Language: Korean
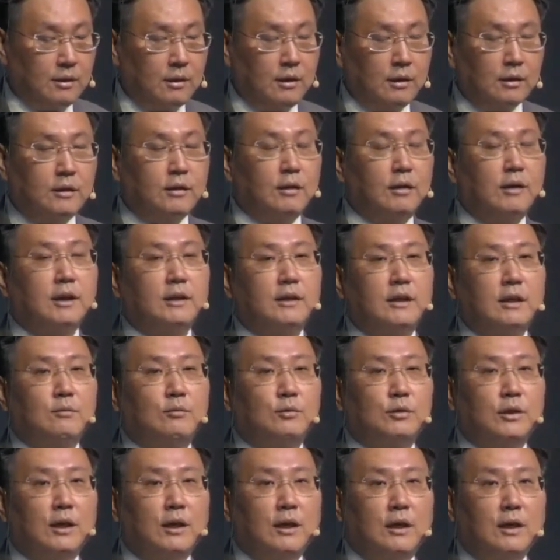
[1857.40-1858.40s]
그렇기
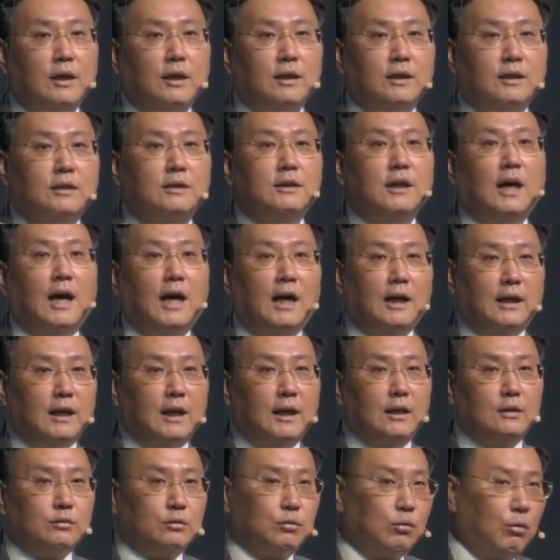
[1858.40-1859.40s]
때문에 그
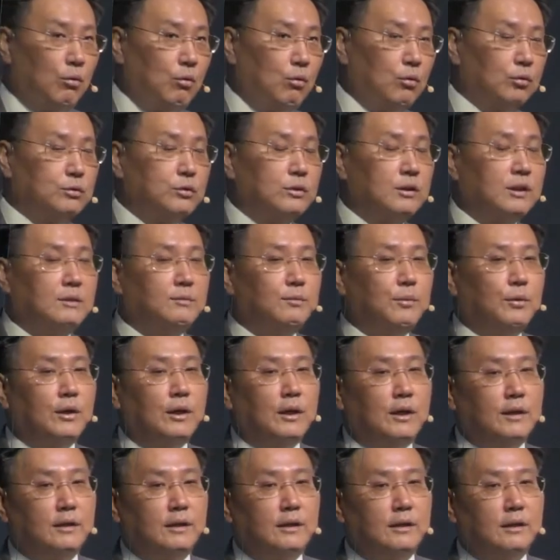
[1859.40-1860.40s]
안에 속옷을 입어야
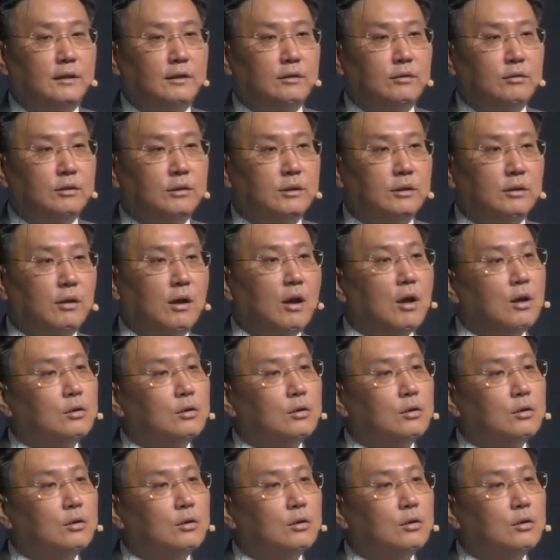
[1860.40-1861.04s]
한다는 것이에요.